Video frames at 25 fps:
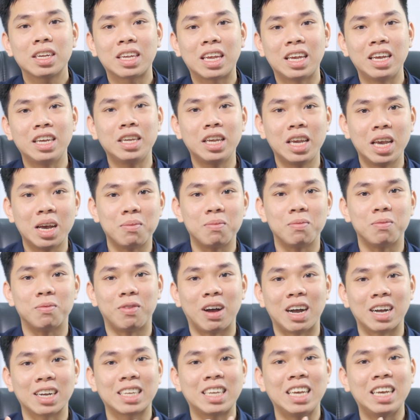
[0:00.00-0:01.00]
kinh nghiệm
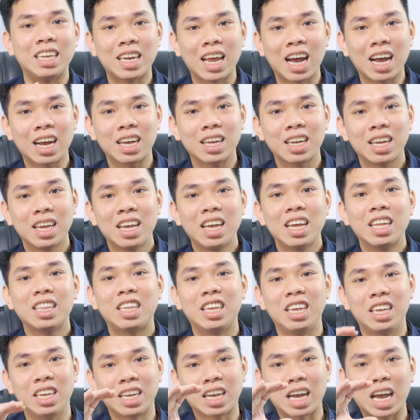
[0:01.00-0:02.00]
và kỹ năng
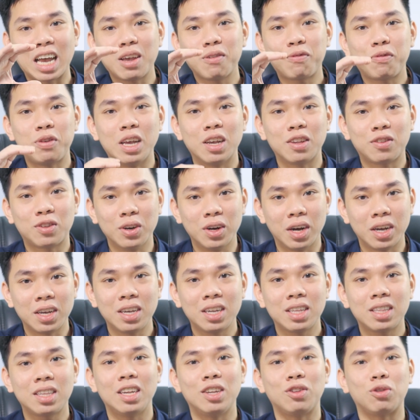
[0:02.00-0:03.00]
thì ngay phía dưới
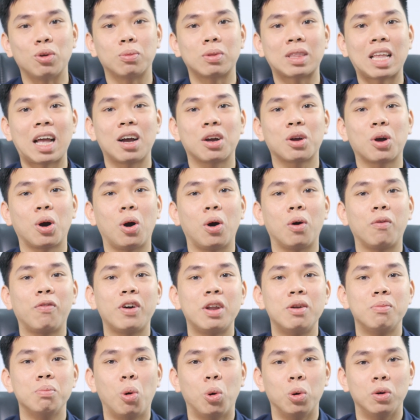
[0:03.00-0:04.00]
thì chúng ta có
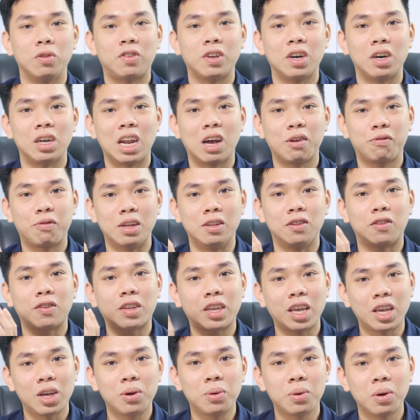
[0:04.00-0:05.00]
phần bổ trợ là phần
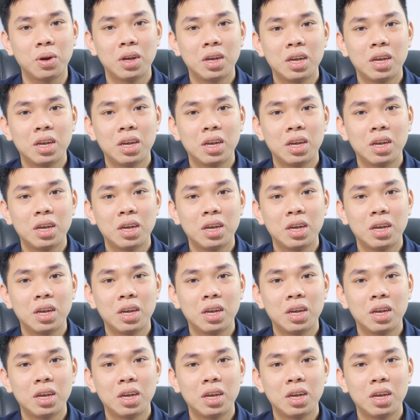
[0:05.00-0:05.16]
skill